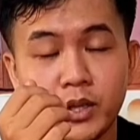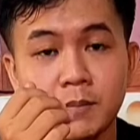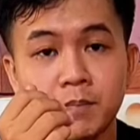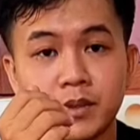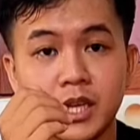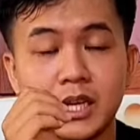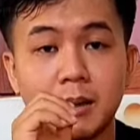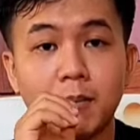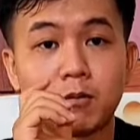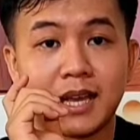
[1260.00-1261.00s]
nhỏ mũi
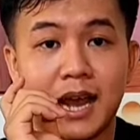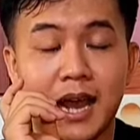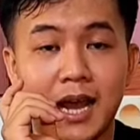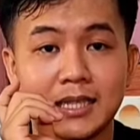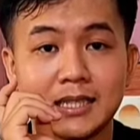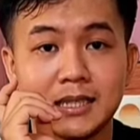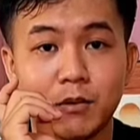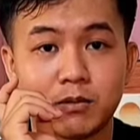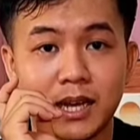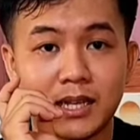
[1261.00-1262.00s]
với ờ, một chai với ờ,